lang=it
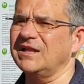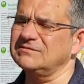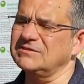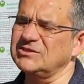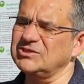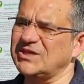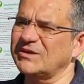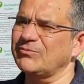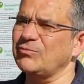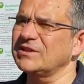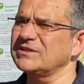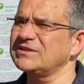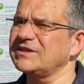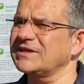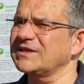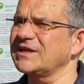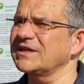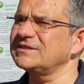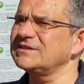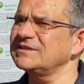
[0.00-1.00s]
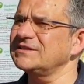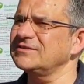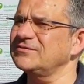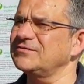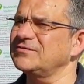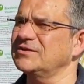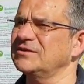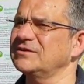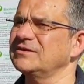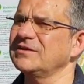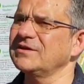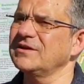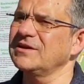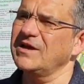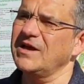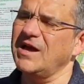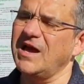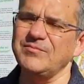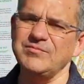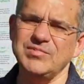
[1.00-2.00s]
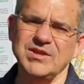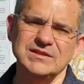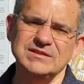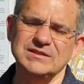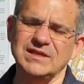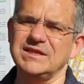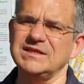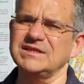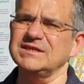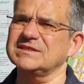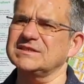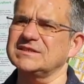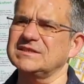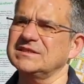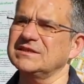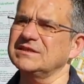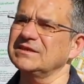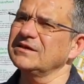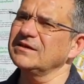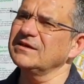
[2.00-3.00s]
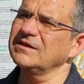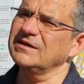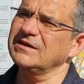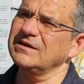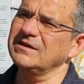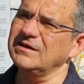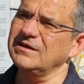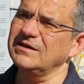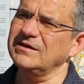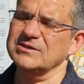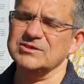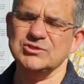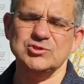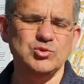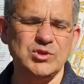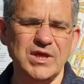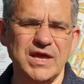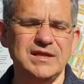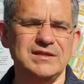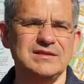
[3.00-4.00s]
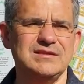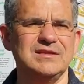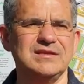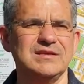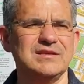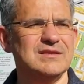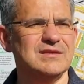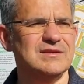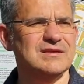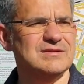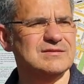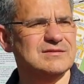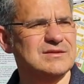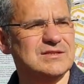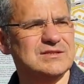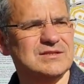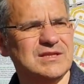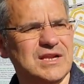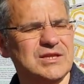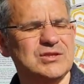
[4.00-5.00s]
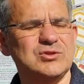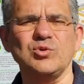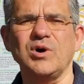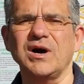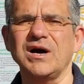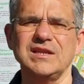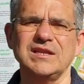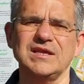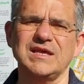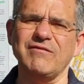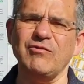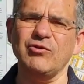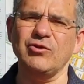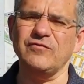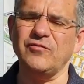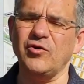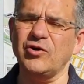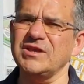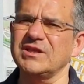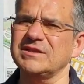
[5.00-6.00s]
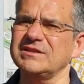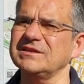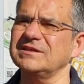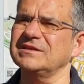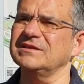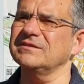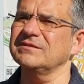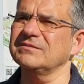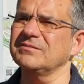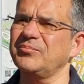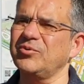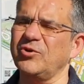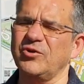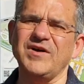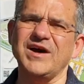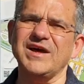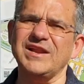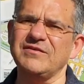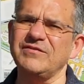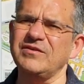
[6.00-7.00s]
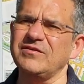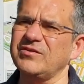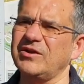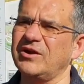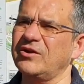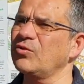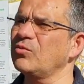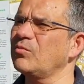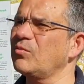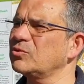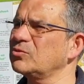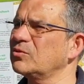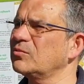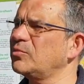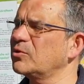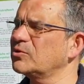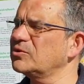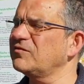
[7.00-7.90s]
diciamo alternativi, ambientalisti, eh, studenti, intellettuali che avevano voglia di provare a vivere in un modo un po'